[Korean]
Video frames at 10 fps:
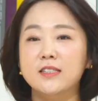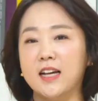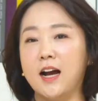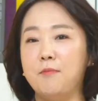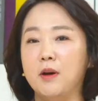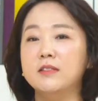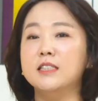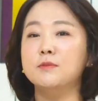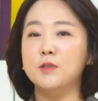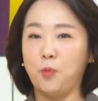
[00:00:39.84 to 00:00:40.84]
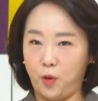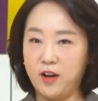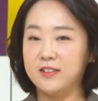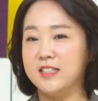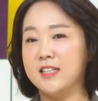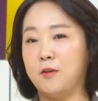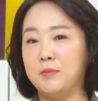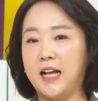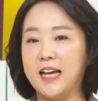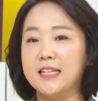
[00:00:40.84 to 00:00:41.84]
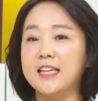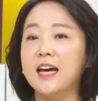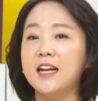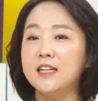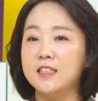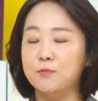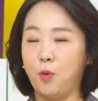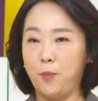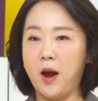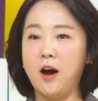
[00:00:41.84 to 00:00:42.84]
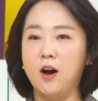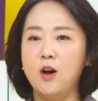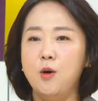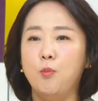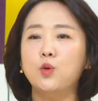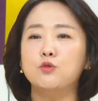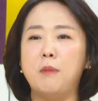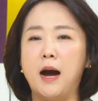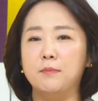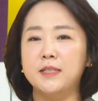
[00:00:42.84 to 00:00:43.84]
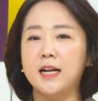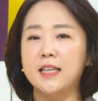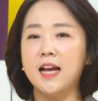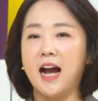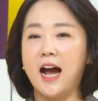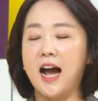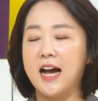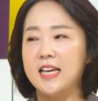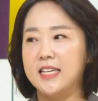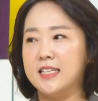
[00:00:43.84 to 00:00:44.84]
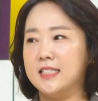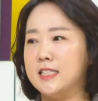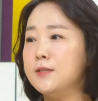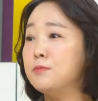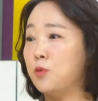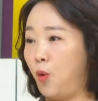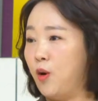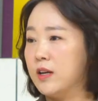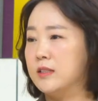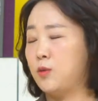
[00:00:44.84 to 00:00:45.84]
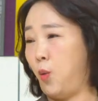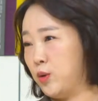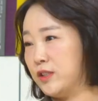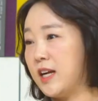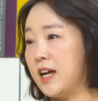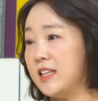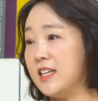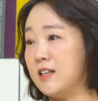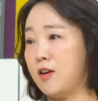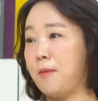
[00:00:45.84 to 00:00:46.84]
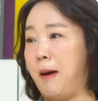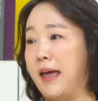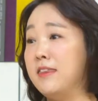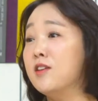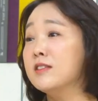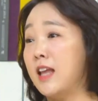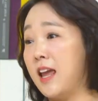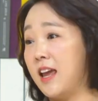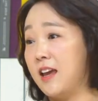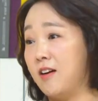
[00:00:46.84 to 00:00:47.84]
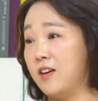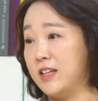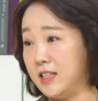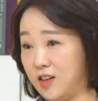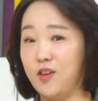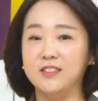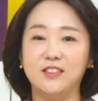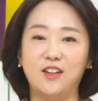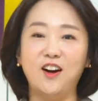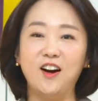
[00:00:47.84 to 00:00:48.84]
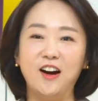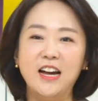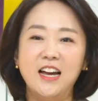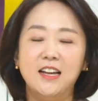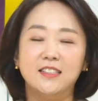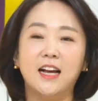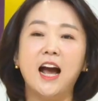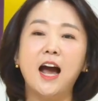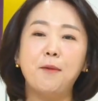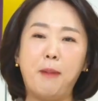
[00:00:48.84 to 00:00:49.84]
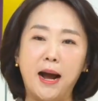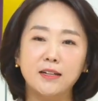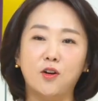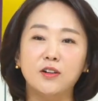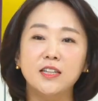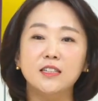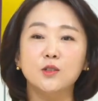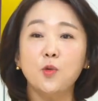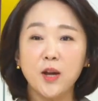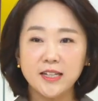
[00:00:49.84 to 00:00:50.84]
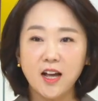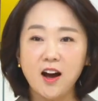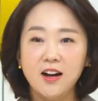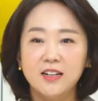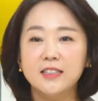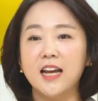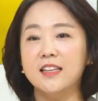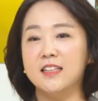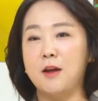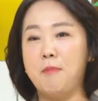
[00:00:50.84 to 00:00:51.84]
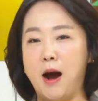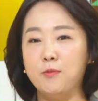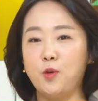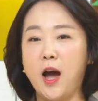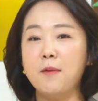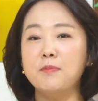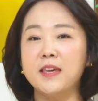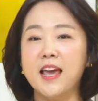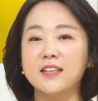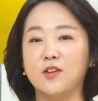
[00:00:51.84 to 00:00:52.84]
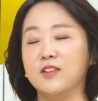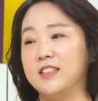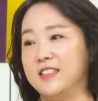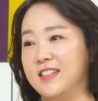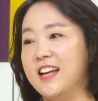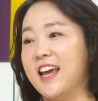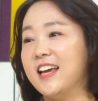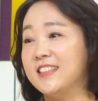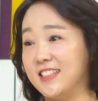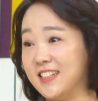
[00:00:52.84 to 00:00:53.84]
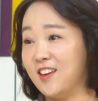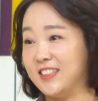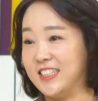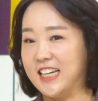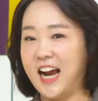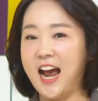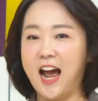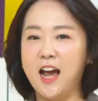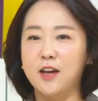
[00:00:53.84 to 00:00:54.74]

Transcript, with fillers: 제가 몇 집을 보여드릴 겁니다. 이 사례를 보면 모두 마음 상태가 이 집으로 그 고스란히 이렇게 반영되어 있거든요. 네. 제가 방 정리를 통해서 의뢰인들의 마음도 함께 정리를 해드린 것이니까